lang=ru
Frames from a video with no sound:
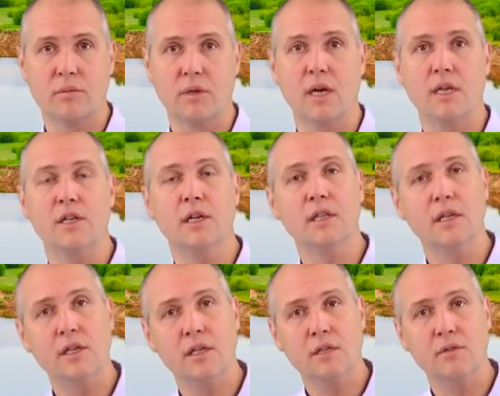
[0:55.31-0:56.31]
хотят
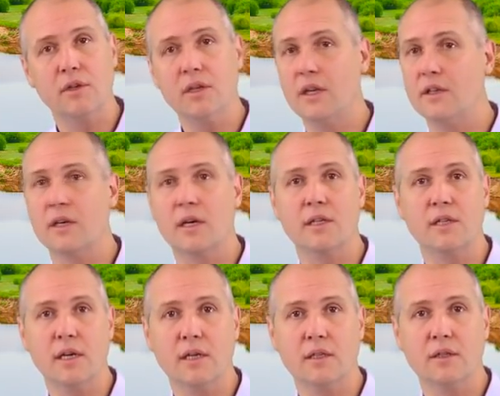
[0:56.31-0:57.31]
они этого или не
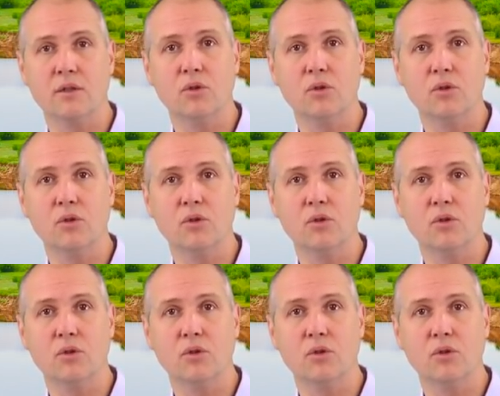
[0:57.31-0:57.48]
хотят,